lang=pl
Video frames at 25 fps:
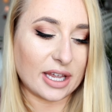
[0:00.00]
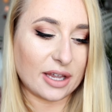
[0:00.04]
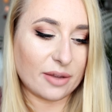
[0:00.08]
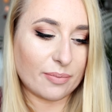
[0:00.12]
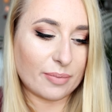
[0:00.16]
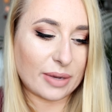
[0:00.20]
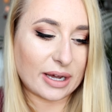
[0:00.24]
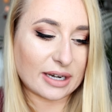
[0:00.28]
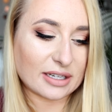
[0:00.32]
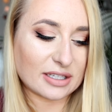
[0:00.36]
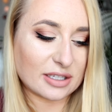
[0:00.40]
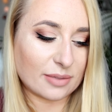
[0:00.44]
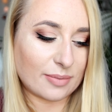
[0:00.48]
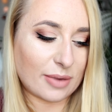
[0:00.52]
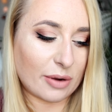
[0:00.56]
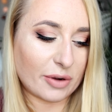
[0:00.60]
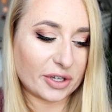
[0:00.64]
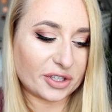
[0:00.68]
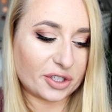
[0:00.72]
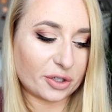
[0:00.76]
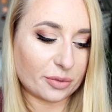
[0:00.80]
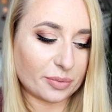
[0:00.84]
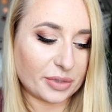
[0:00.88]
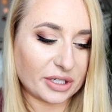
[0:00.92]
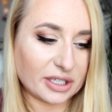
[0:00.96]
I bardzo
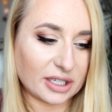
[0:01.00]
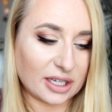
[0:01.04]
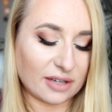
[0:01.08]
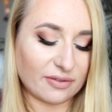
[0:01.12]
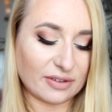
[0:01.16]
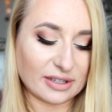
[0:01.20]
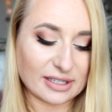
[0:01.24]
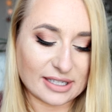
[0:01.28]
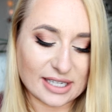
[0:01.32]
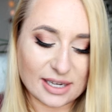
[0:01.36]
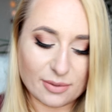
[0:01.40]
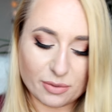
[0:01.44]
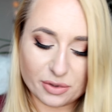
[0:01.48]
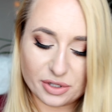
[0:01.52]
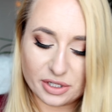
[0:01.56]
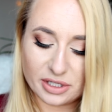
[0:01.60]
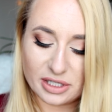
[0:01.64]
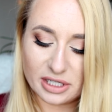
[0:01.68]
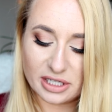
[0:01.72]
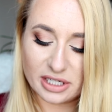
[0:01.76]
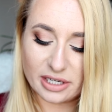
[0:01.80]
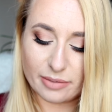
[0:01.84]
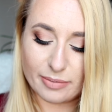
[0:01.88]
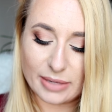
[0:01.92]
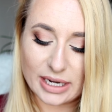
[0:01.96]
małe drobinki, więc nie
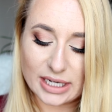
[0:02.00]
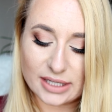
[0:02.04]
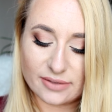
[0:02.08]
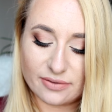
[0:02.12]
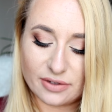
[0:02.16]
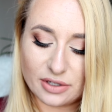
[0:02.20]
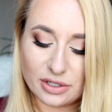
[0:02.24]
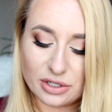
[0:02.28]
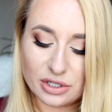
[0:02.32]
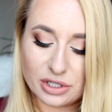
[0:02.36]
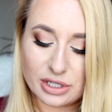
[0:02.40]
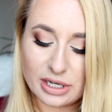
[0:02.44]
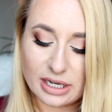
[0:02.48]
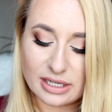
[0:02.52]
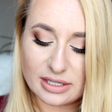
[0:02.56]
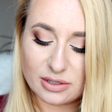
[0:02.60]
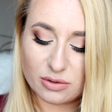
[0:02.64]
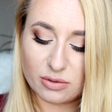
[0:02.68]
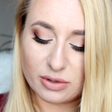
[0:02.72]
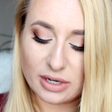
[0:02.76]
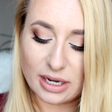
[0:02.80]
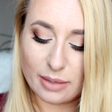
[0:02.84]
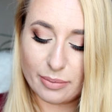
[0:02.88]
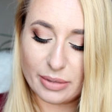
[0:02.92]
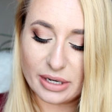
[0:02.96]
musicie się martwić, że
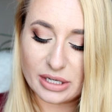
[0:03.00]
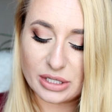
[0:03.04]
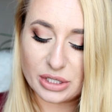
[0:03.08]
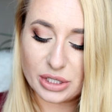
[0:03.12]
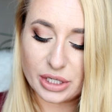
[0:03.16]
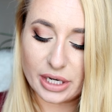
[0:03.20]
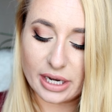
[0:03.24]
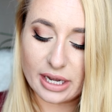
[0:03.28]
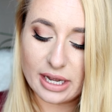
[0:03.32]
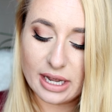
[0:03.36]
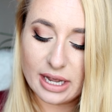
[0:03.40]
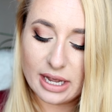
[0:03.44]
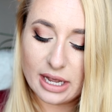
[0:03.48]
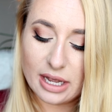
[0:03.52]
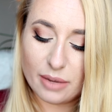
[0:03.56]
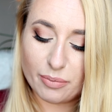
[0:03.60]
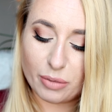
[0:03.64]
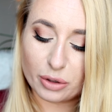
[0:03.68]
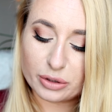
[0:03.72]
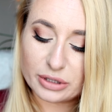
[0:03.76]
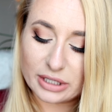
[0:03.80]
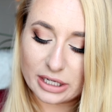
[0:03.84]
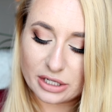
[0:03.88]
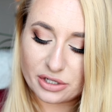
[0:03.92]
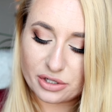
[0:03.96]
skóra będzie
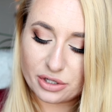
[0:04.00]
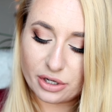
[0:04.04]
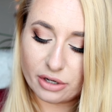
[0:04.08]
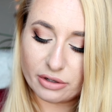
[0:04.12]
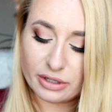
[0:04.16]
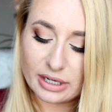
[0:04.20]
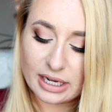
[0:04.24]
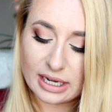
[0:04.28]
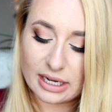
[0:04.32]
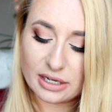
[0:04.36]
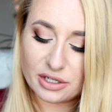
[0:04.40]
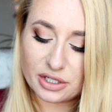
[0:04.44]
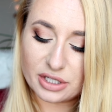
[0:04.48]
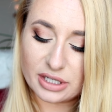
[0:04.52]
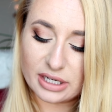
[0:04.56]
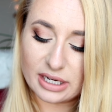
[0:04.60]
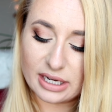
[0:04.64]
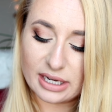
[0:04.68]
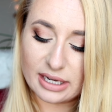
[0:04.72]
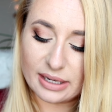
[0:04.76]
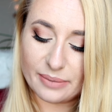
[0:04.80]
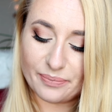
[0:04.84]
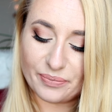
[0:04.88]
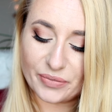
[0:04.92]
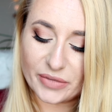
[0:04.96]
podrażniona,
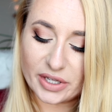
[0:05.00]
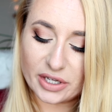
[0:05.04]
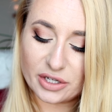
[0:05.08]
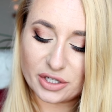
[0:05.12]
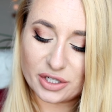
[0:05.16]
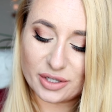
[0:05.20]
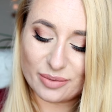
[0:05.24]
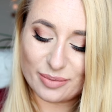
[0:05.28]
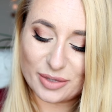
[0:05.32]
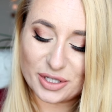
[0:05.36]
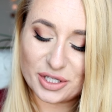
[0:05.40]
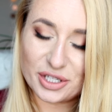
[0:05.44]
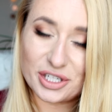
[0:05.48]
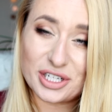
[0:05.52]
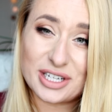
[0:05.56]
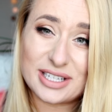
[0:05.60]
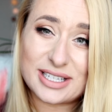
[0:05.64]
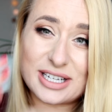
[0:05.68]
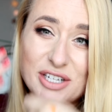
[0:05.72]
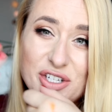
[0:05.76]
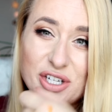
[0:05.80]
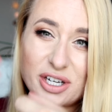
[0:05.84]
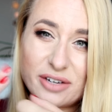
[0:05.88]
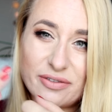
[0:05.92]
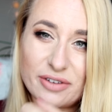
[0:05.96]
że, że
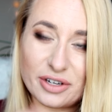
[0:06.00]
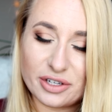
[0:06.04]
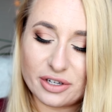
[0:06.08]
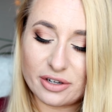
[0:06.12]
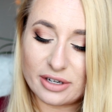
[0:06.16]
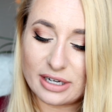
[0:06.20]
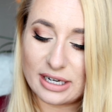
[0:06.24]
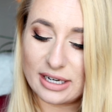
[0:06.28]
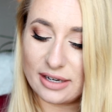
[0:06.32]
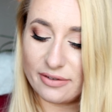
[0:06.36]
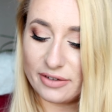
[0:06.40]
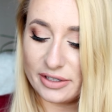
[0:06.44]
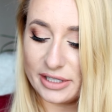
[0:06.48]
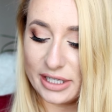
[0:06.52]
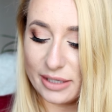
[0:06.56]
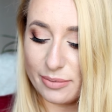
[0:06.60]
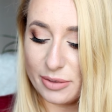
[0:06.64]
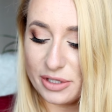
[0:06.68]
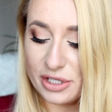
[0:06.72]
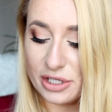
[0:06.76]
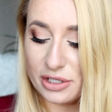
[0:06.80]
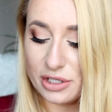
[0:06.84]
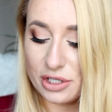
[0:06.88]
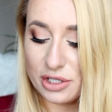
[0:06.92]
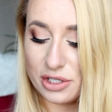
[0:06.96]
będzie zaczerwieniona, nawet jak
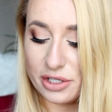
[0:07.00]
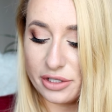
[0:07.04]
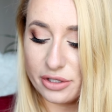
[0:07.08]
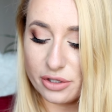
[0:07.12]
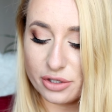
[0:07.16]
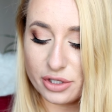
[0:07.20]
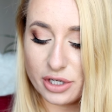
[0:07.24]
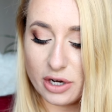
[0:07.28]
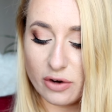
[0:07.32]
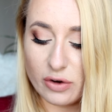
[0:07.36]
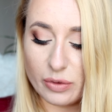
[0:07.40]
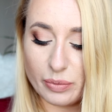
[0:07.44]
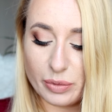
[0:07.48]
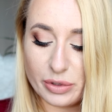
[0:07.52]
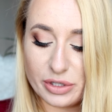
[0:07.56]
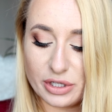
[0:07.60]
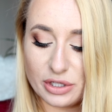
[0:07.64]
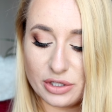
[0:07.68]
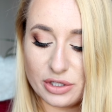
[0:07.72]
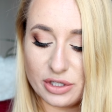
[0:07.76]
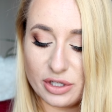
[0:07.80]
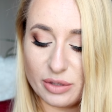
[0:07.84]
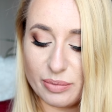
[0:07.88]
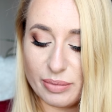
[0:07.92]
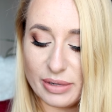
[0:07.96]
będziecie szli do szkoły
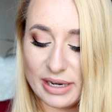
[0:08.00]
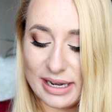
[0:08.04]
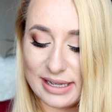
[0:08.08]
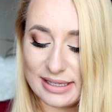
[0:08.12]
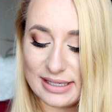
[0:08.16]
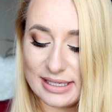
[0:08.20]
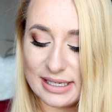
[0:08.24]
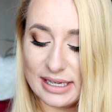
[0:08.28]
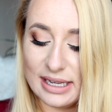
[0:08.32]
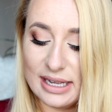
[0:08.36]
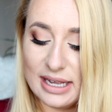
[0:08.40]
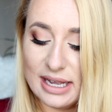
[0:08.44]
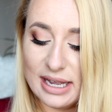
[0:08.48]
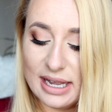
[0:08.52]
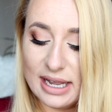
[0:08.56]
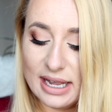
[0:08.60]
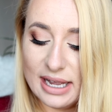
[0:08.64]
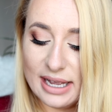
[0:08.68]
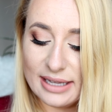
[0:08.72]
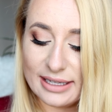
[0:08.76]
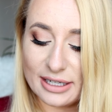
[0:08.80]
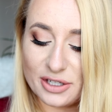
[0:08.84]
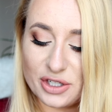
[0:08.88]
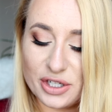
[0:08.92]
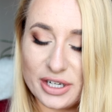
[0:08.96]
później czy do pracy.
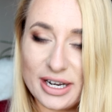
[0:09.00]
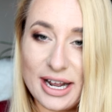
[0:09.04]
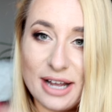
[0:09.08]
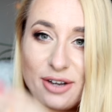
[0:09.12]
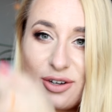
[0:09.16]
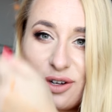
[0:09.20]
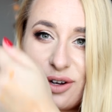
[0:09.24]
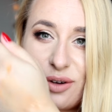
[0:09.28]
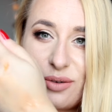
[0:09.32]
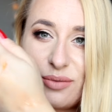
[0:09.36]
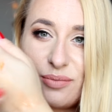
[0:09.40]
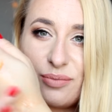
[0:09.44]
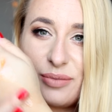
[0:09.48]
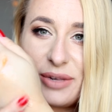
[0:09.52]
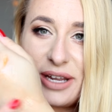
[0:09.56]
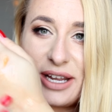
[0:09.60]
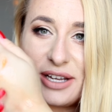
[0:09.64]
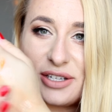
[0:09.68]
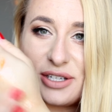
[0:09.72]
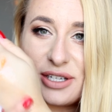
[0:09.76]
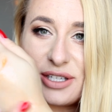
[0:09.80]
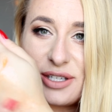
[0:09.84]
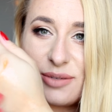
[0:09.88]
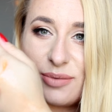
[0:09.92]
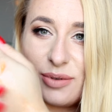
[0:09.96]
Także rano
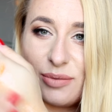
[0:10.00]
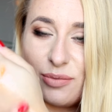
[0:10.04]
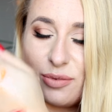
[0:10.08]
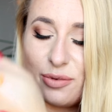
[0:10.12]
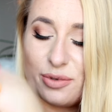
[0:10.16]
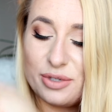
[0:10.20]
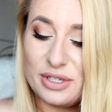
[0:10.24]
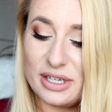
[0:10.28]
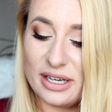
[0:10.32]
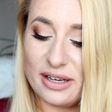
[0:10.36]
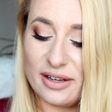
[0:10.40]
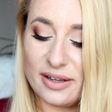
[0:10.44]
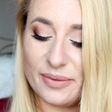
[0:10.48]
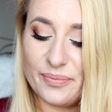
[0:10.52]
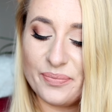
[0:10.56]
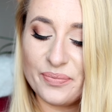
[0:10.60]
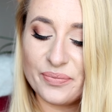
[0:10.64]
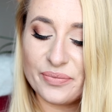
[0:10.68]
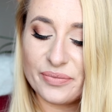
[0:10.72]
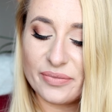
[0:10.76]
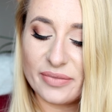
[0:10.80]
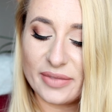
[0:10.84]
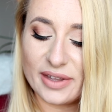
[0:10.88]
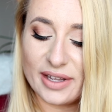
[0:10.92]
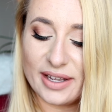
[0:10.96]
myjecie sobie buzię,
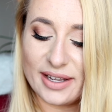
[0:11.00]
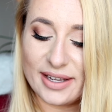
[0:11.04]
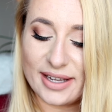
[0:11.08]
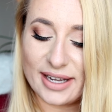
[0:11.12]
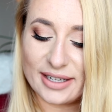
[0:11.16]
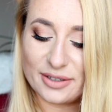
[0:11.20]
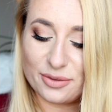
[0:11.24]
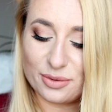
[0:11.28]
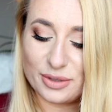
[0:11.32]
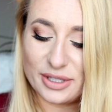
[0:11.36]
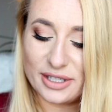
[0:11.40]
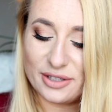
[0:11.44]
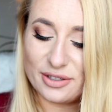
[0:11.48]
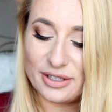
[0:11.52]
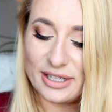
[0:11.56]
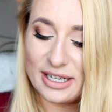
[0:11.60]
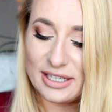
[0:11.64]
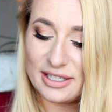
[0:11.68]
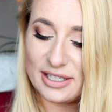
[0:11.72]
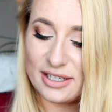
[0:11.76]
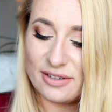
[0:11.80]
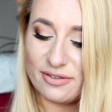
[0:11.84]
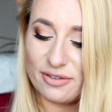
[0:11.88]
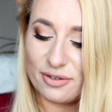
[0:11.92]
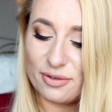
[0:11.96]
e, jak tutaj
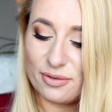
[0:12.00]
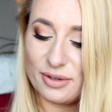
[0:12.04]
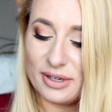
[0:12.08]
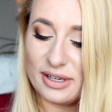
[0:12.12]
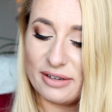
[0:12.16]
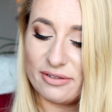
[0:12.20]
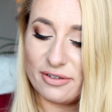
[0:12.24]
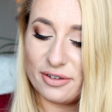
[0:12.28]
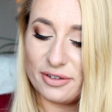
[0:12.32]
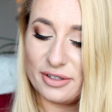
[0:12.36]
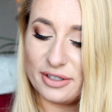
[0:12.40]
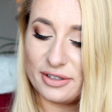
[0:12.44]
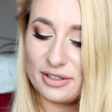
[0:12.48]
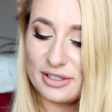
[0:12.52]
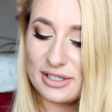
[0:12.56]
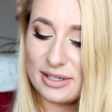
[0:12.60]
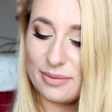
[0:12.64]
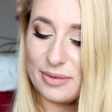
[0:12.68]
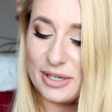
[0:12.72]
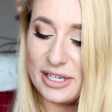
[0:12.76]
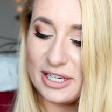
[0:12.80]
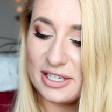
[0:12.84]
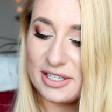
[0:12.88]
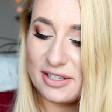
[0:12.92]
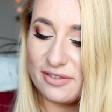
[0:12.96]
dodacie w ogóle wody, to
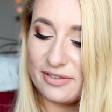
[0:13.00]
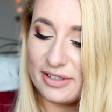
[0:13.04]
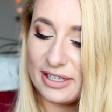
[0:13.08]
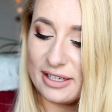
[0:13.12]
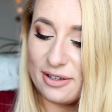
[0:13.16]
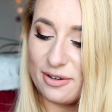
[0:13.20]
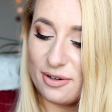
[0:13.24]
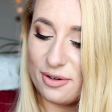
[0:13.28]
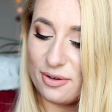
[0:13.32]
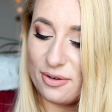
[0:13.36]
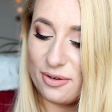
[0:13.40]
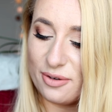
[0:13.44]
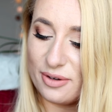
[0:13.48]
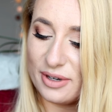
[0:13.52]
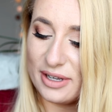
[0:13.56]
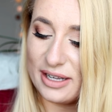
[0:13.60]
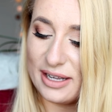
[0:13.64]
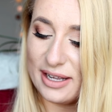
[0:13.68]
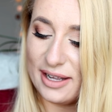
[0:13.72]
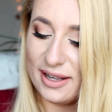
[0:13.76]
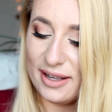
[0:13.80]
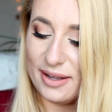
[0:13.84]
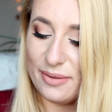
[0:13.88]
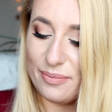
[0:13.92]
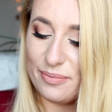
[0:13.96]
zamienia się w taką
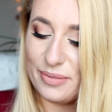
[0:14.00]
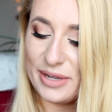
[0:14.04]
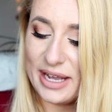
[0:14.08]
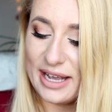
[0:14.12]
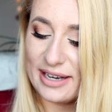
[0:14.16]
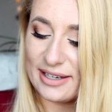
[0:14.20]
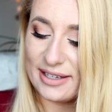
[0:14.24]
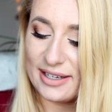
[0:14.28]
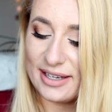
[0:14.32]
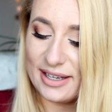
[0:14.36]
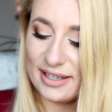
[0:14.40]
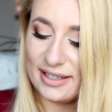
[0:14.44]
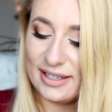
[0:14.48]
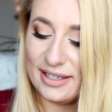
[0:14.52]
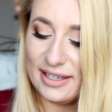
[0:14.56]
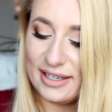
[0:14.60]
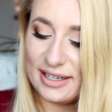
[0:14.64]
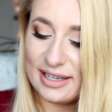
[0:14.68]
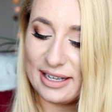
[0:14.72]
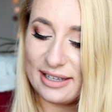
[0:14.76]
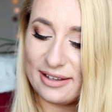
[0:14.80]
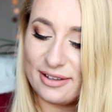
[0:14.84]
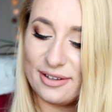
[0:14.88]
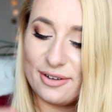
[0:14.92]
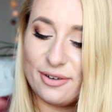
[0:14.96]
e, piankę
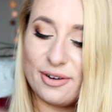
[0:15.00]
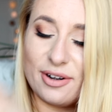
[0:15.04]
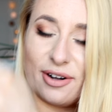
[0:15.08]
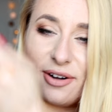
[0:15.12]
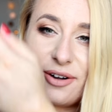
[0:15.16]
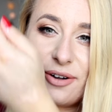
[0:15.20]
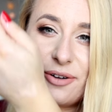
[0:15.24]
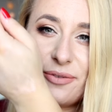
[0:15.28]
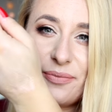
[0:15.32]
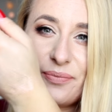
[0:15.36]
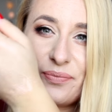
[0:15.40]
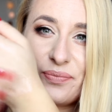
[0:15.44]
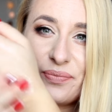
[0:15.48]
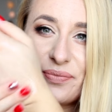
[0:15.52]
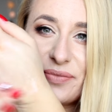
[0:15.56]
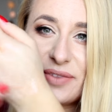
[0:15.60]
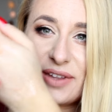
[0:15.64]
delikatną, o.